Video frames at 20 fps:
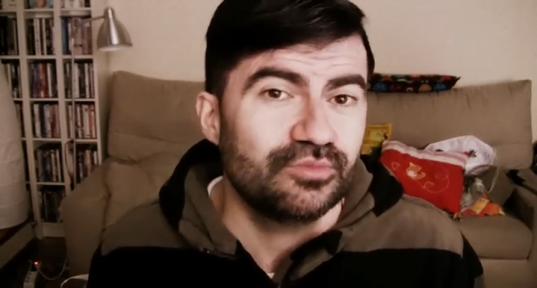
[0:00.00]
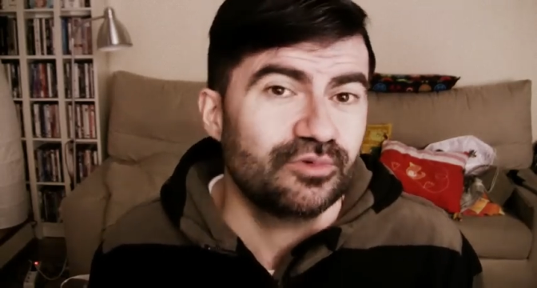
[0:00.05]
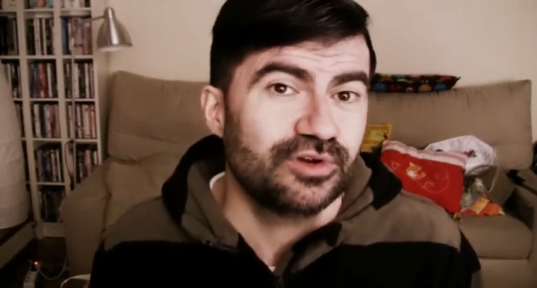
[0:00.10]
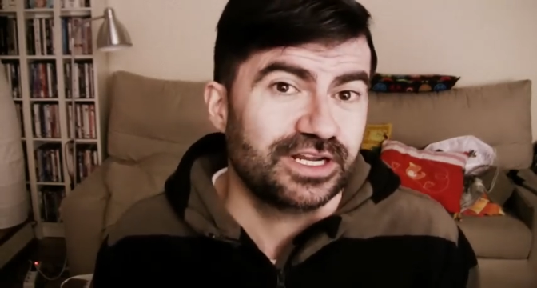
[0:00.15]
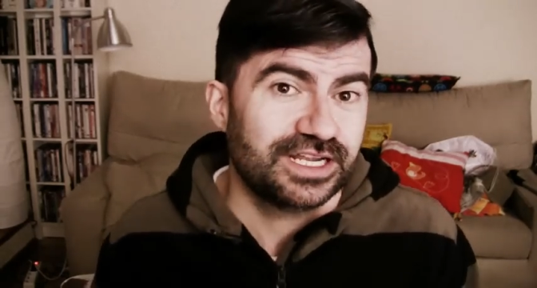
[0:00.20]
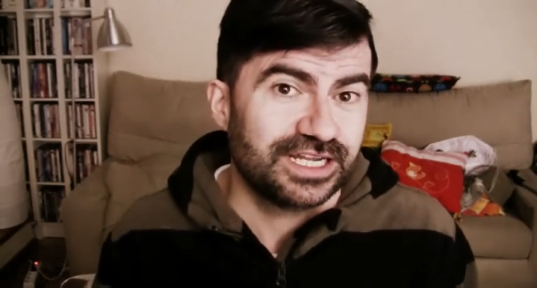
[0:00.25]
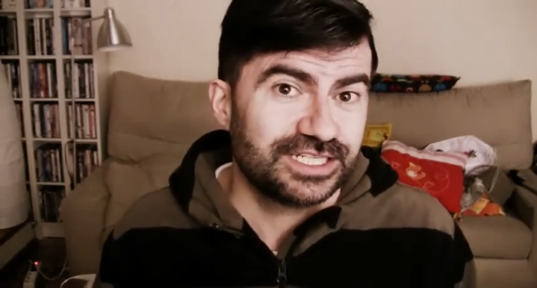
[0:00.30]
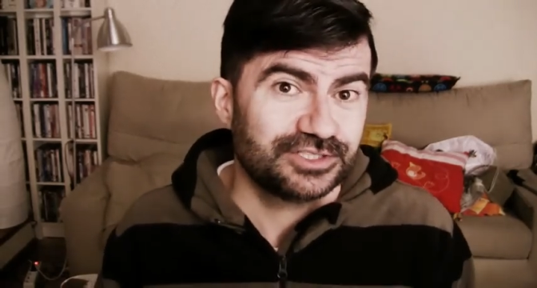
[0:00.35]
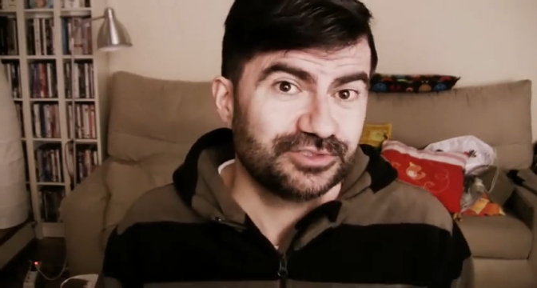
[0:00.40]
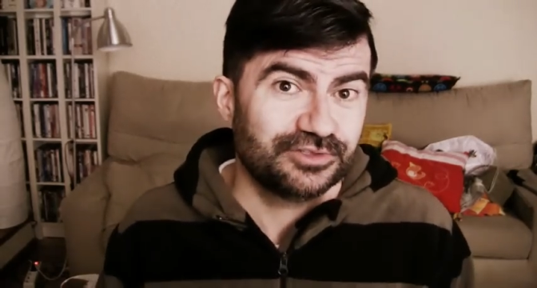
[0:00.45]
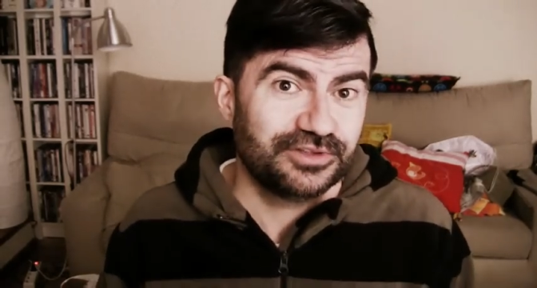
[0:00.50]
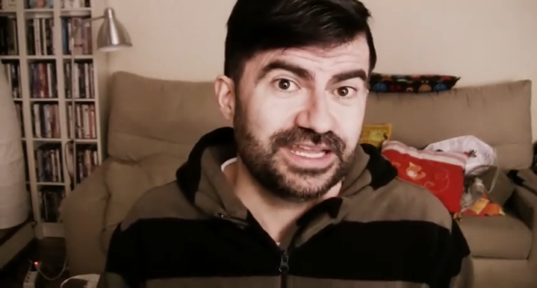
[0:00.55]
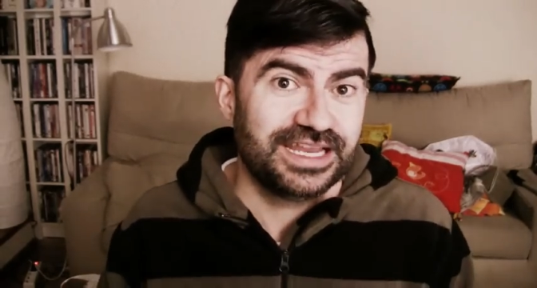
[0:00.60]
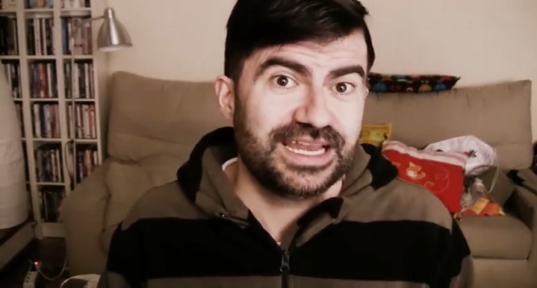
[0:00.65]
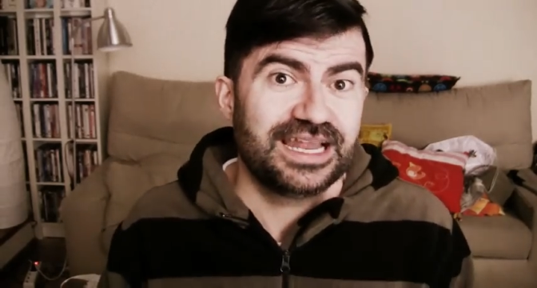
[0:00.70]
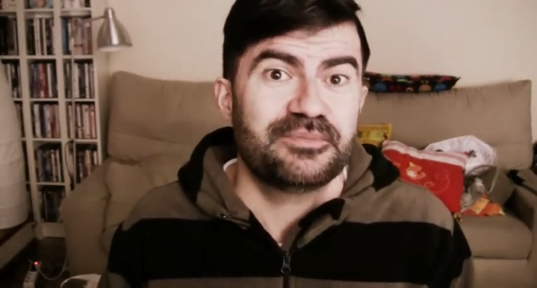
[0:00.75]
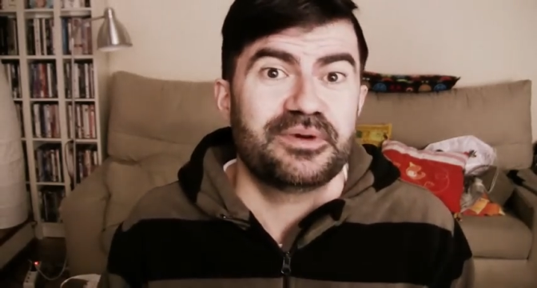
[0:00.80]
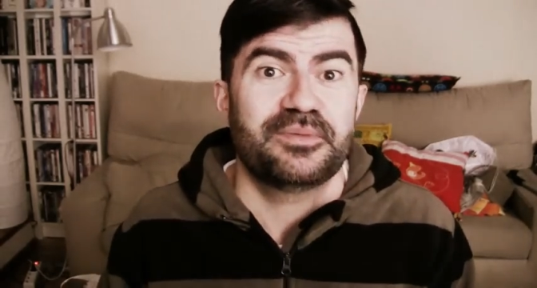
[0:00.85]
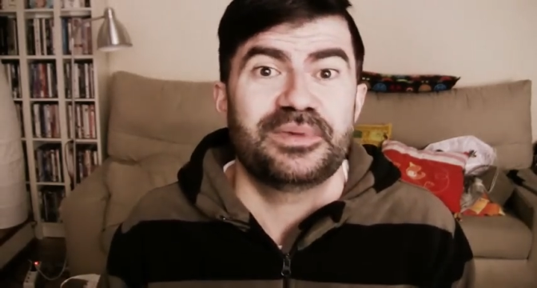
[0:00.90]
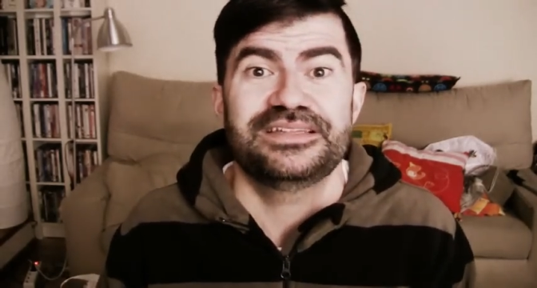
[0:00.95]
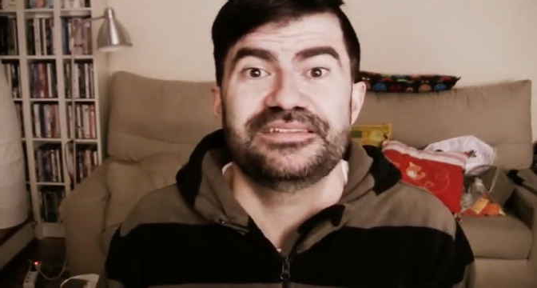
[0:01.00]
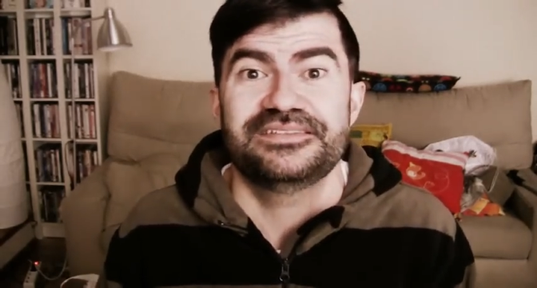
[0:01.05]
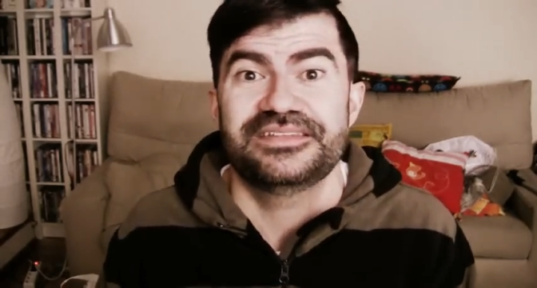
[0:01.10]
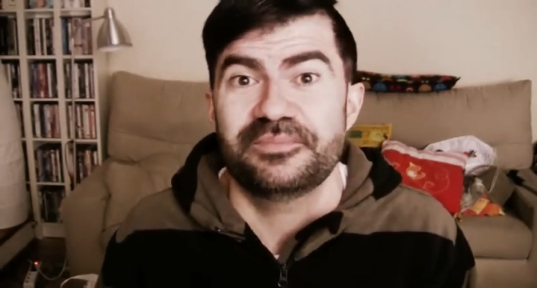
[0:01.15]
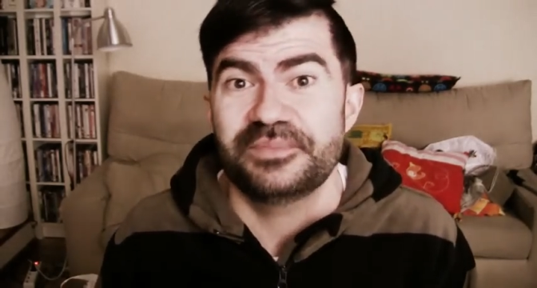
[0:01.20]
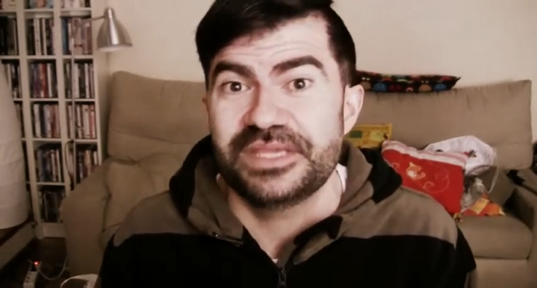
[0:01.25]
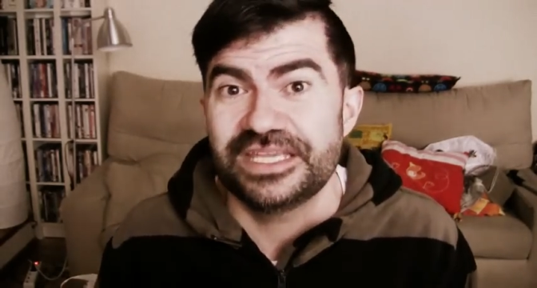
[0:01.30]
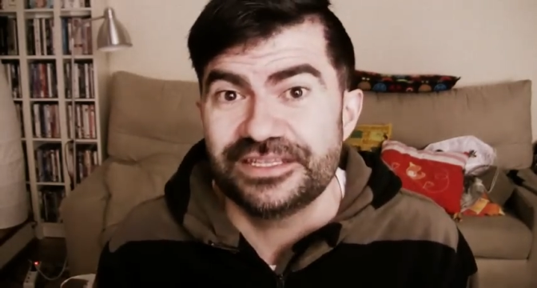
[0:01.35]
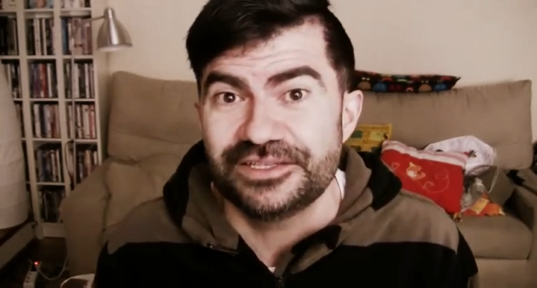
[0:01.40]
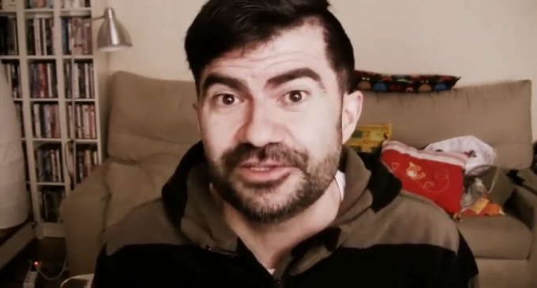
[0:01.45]
como el caso del
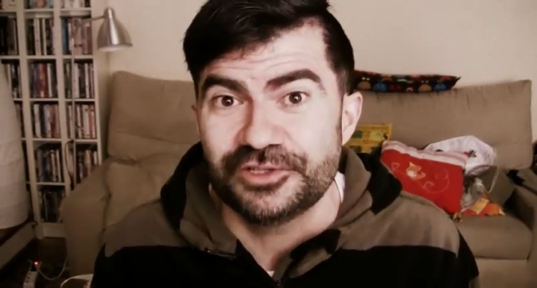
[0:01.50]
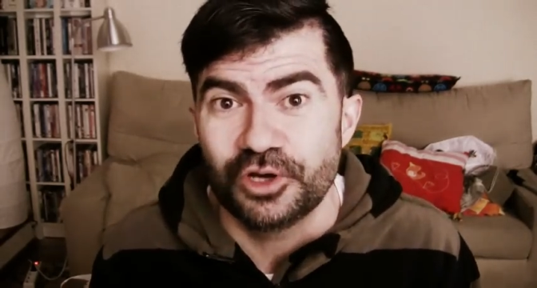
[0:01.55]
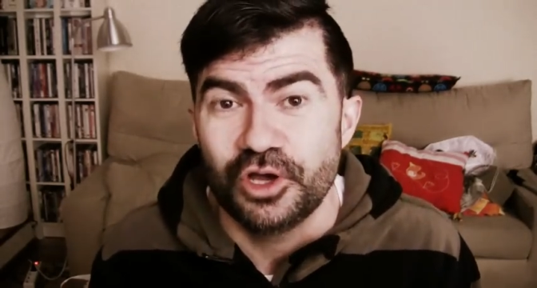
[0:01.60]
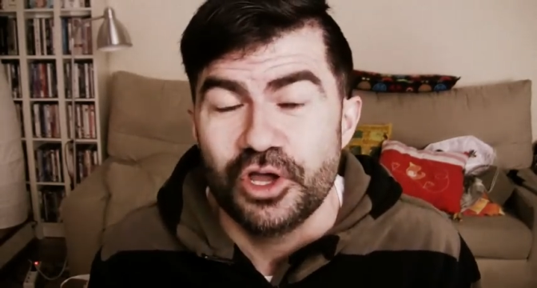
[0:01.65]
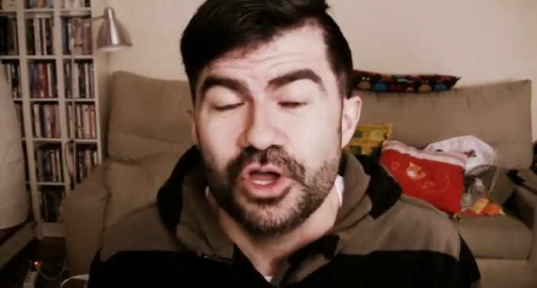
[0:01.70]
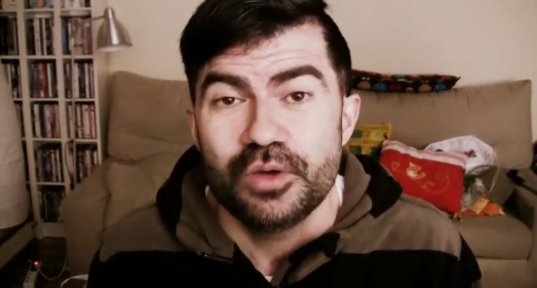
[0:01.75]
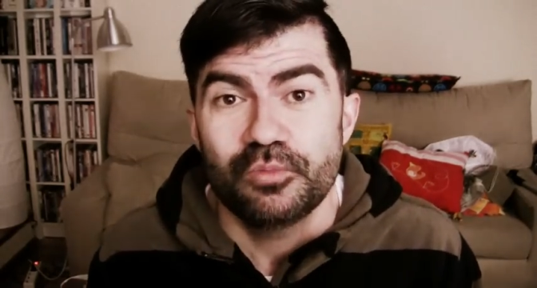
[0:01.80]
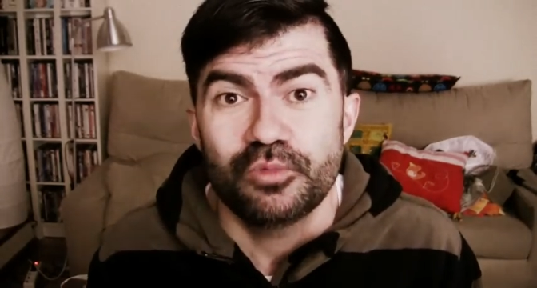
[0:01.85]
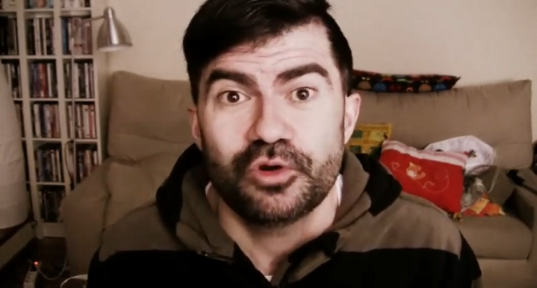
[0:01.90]
amamantamiento